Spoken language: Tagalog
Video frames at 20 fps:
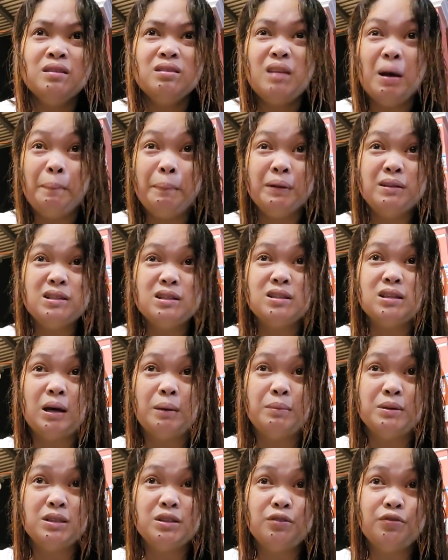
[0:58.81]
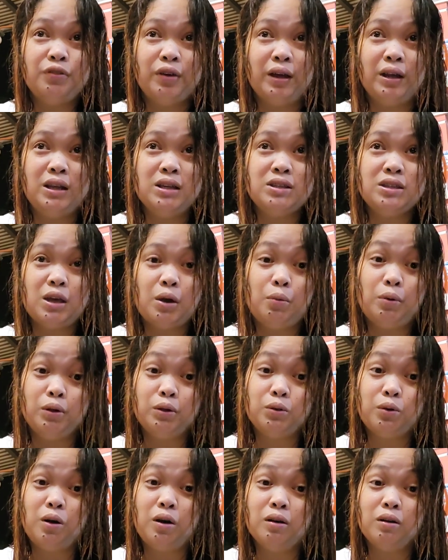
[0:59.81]
Dapat sasama si Felix. Ewan
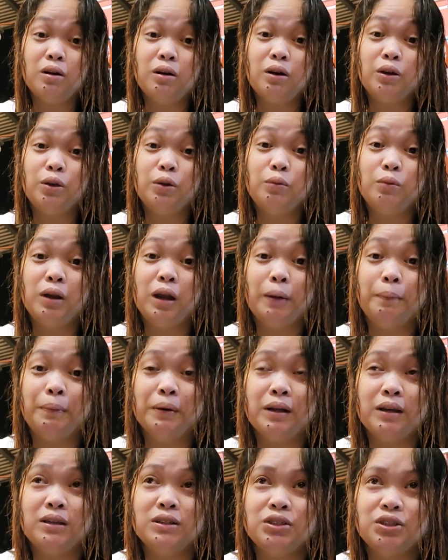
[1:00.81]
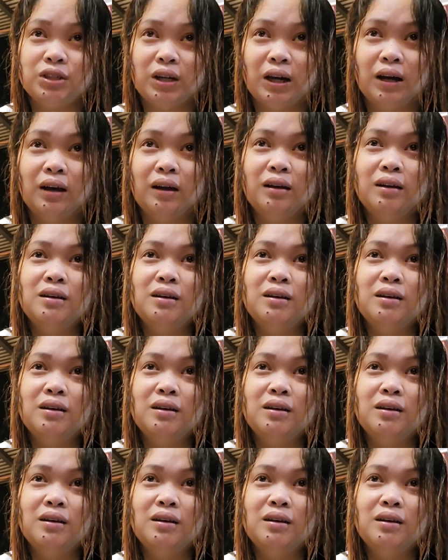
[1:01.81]
ko hanggang ngayon, wala pa rin siya.